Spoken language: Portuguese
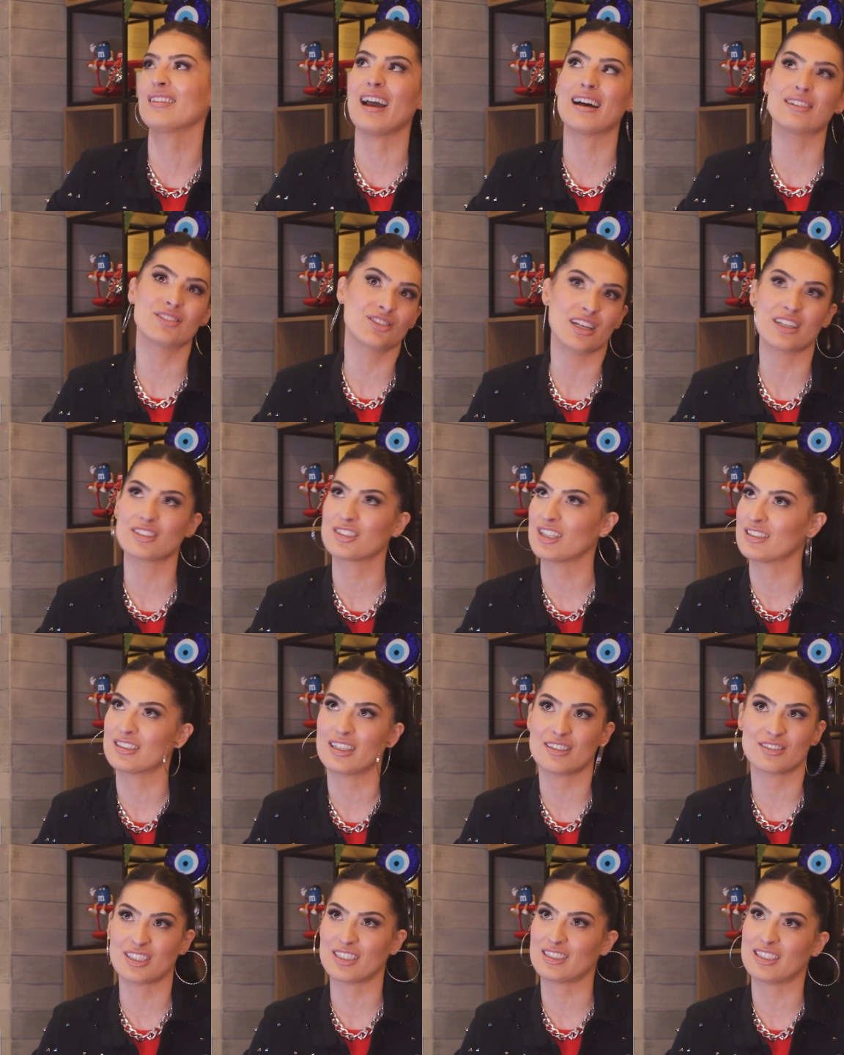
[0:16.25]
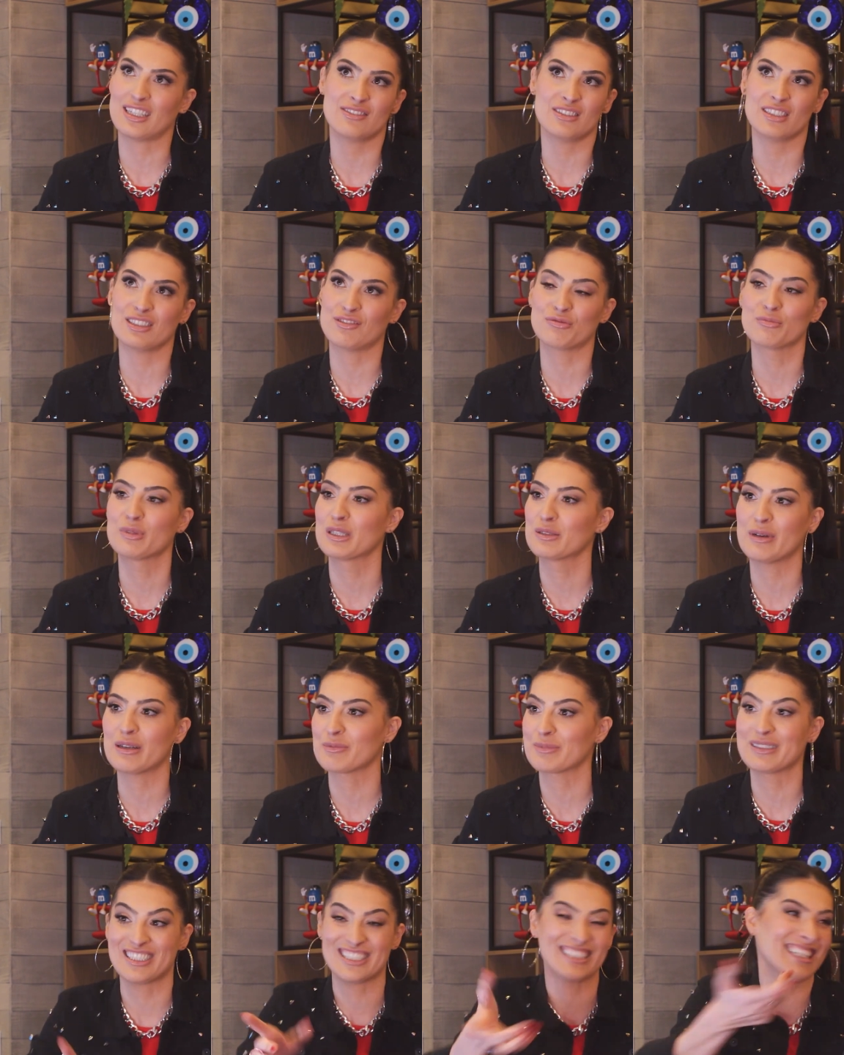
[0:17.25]
teatro, já, já, tá, já tava fumando
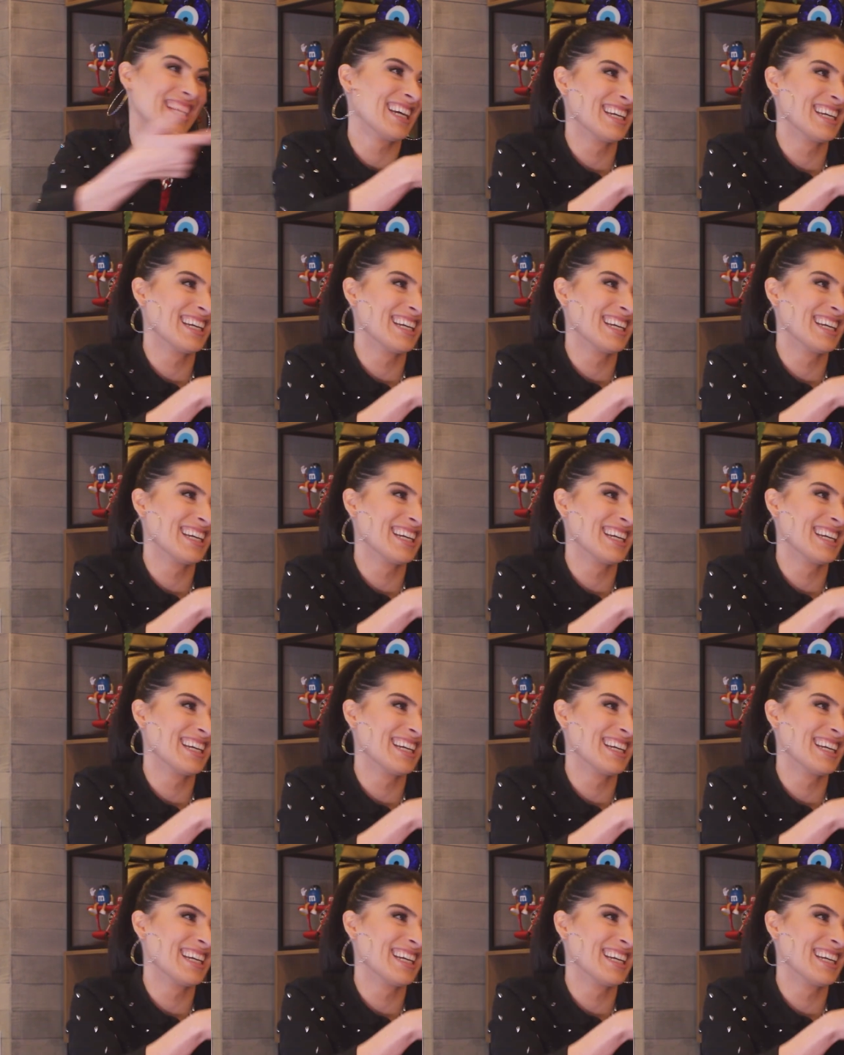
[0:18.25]
uma. Mentira.